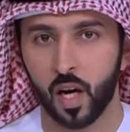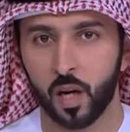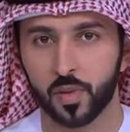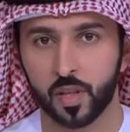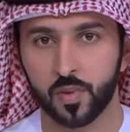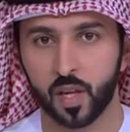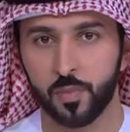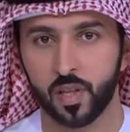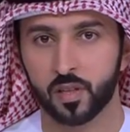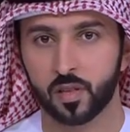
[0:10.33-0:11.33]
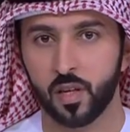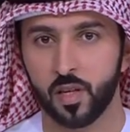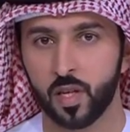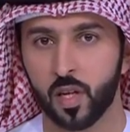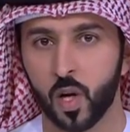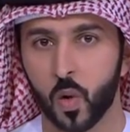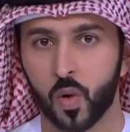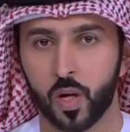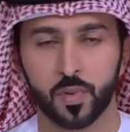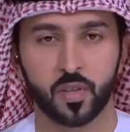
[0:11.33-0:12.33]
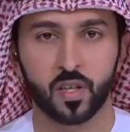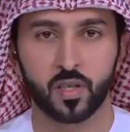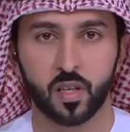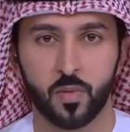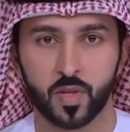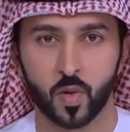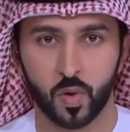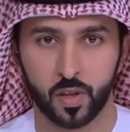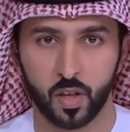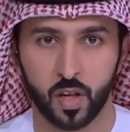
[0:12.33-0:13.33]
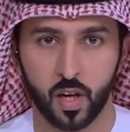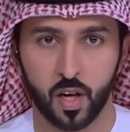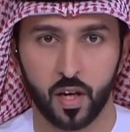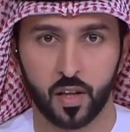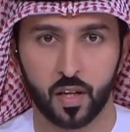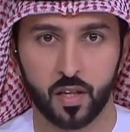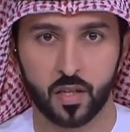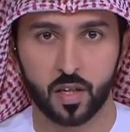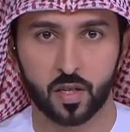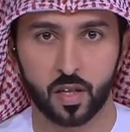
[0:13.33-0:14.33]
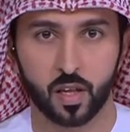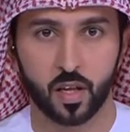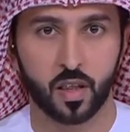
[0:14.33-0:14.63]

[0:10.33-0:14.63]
احمد عبد الرحمن الطنيجي واحمد راشد المزروعي اللذين استشهدا